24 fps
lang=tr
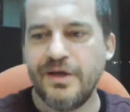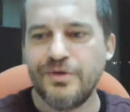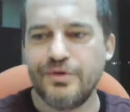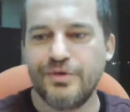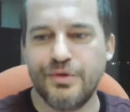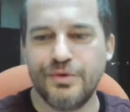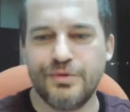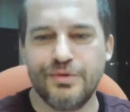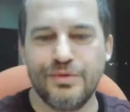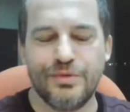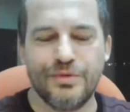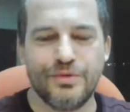
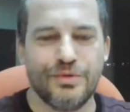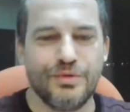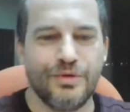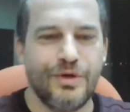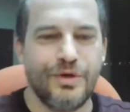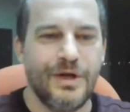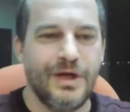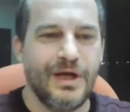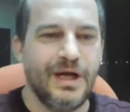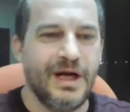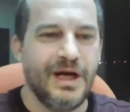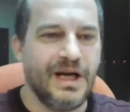Çok doğru.
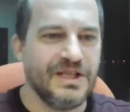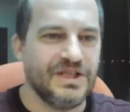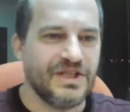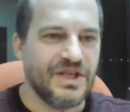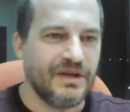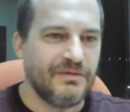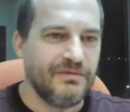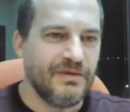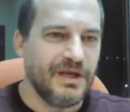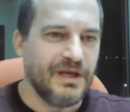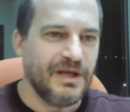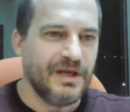
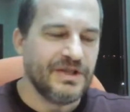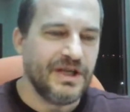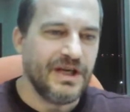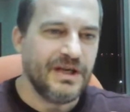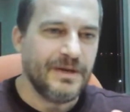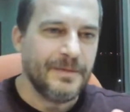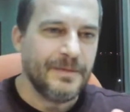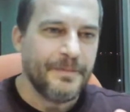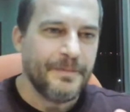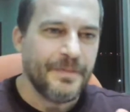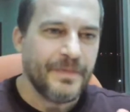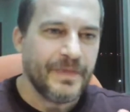Ancak ve
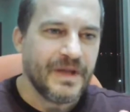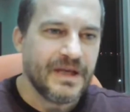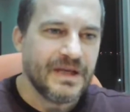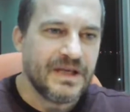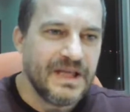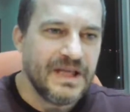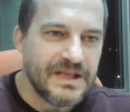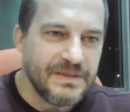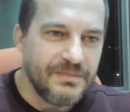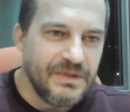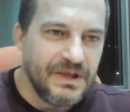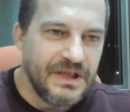ancak
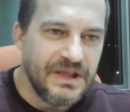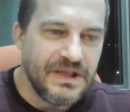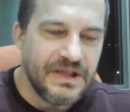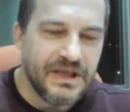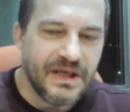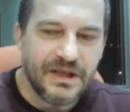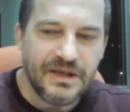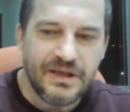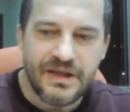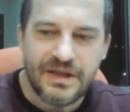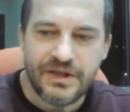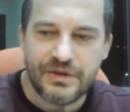resmi
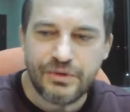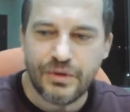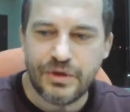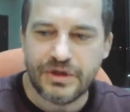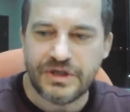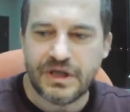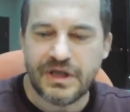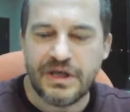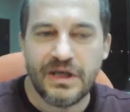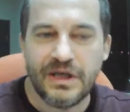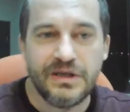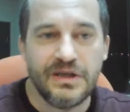nikahlı eş
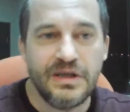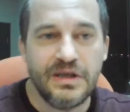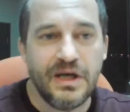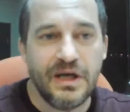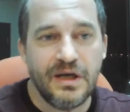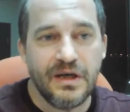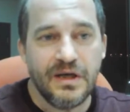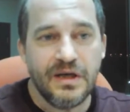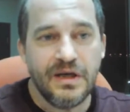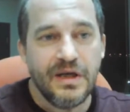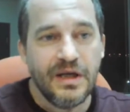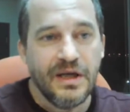olacak.
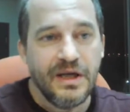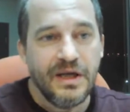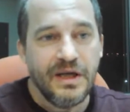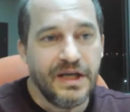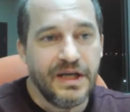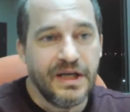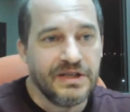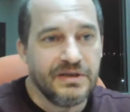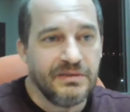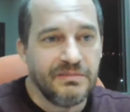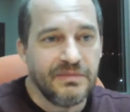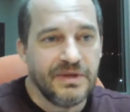Hatta
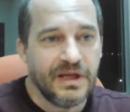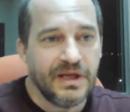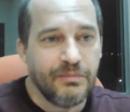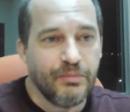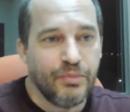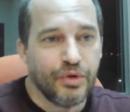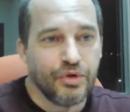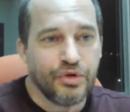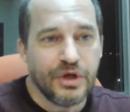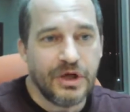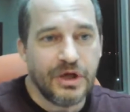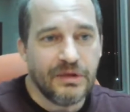eşim de
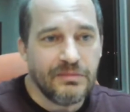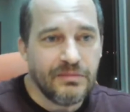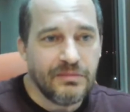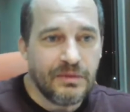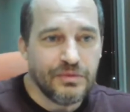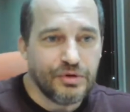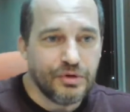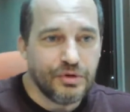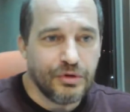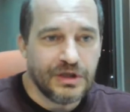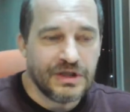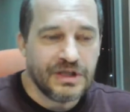
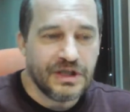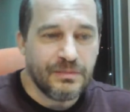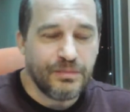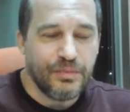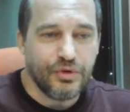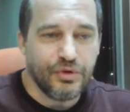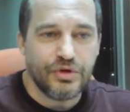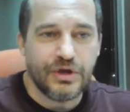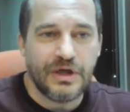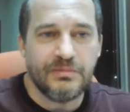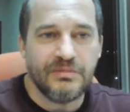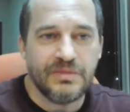boşanmamış
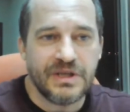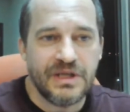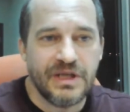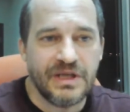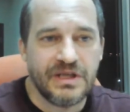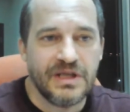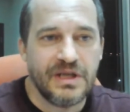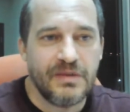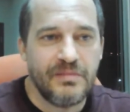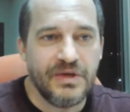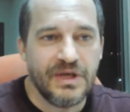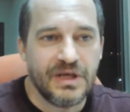olacak. Boşanmış
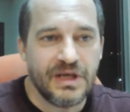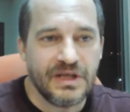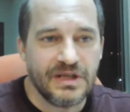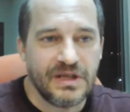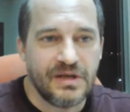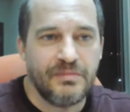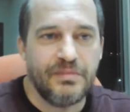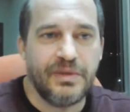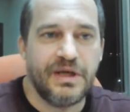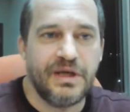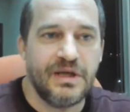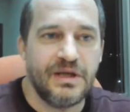eş de
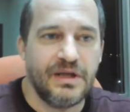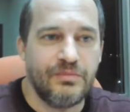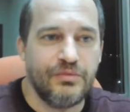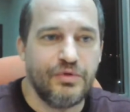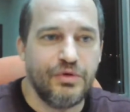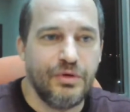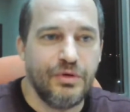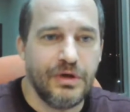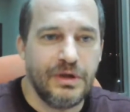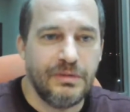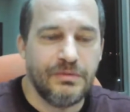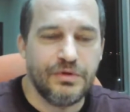mirastan pay
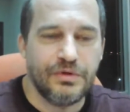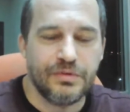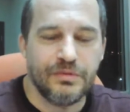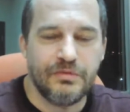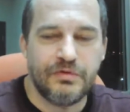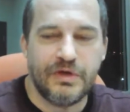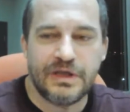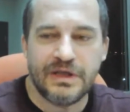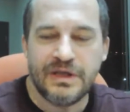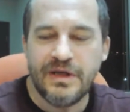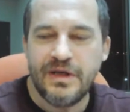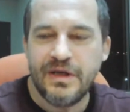alamıyor. Öyle bir
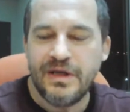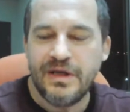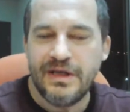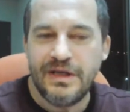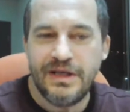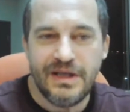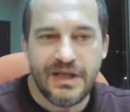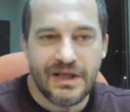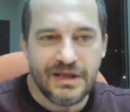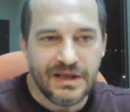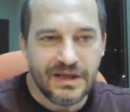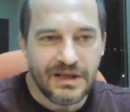durum var.
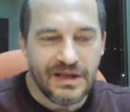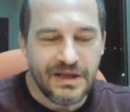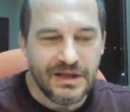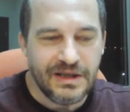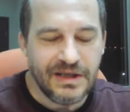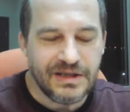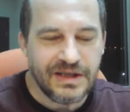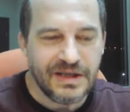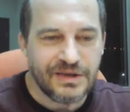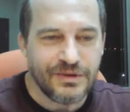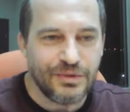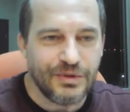İleride
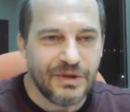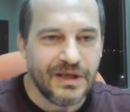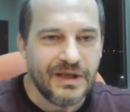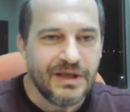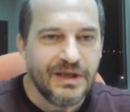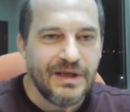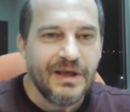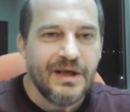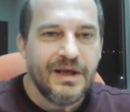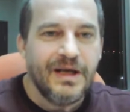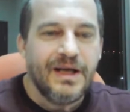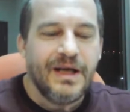değineceğiz ona.
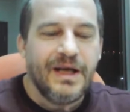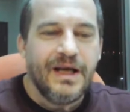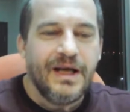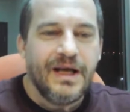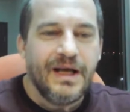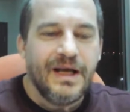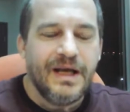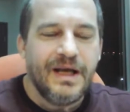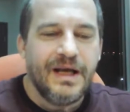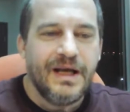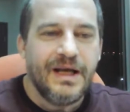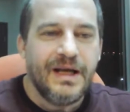
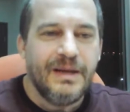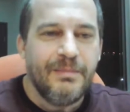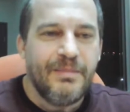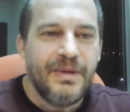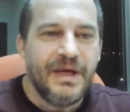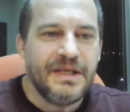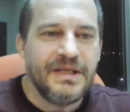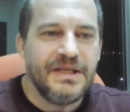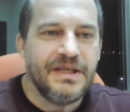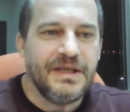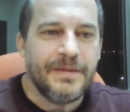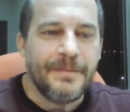Ee,
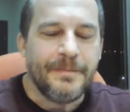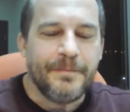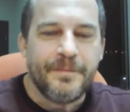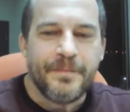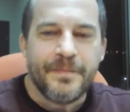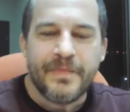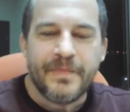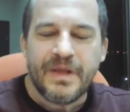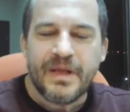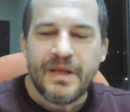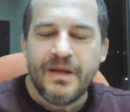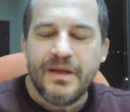
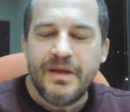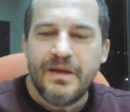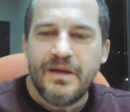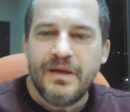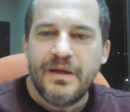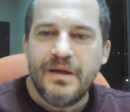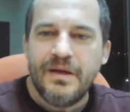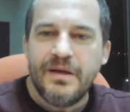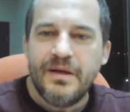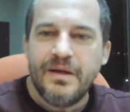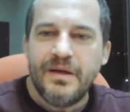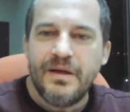peki
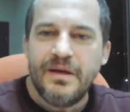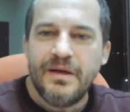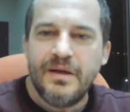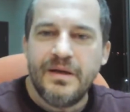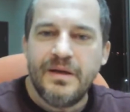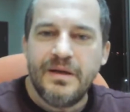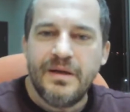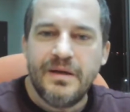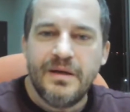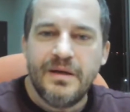e,